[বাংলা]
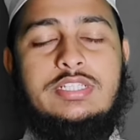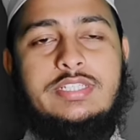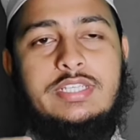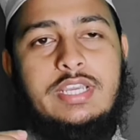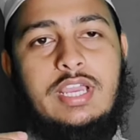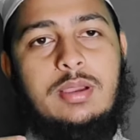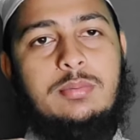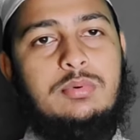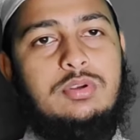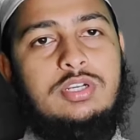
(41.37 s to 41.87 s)
যে
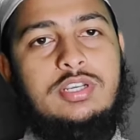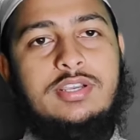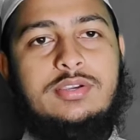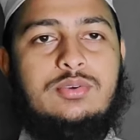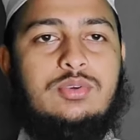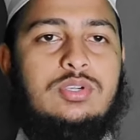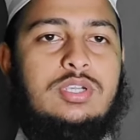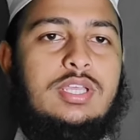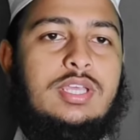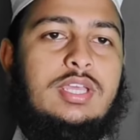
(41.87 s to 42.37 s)
আমলটা
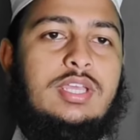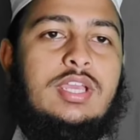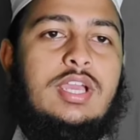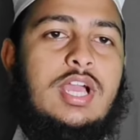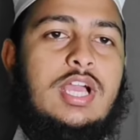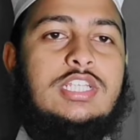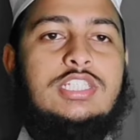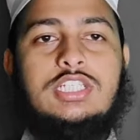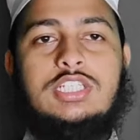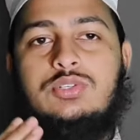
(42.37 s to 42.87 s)
করলে
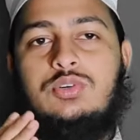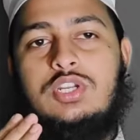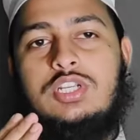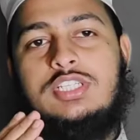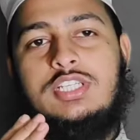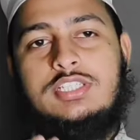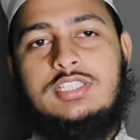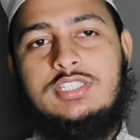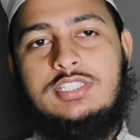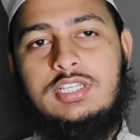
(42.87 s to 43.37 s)
আশা করা
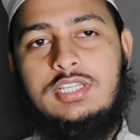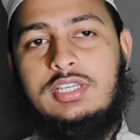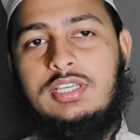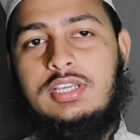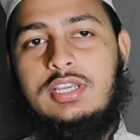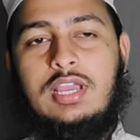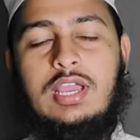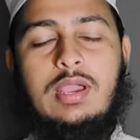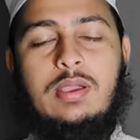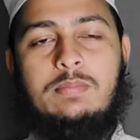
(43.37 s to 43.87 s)
যাচ্ছে
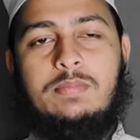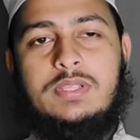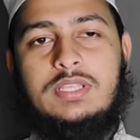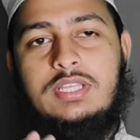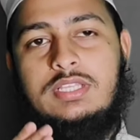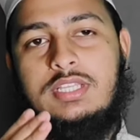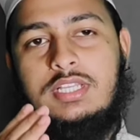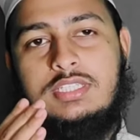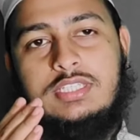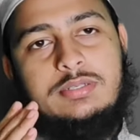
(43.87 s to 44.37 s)

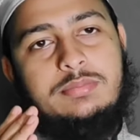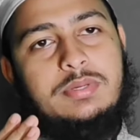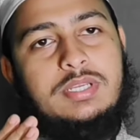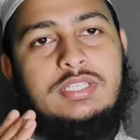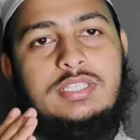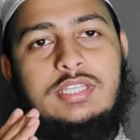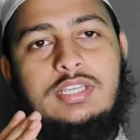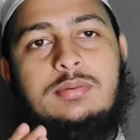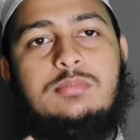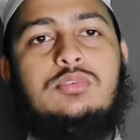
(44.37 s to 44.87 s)
আপনাদের দাঁতের
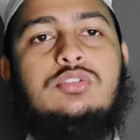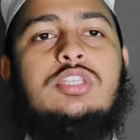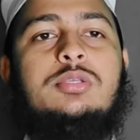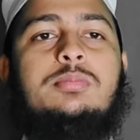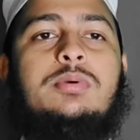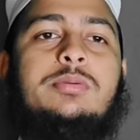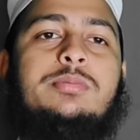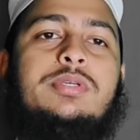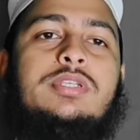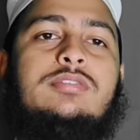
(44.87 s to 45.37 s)
ব্যথা থেকে মুক্তি
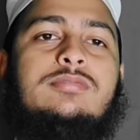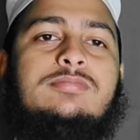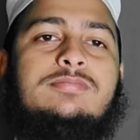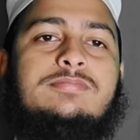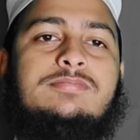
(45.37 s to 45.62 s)
পাবেন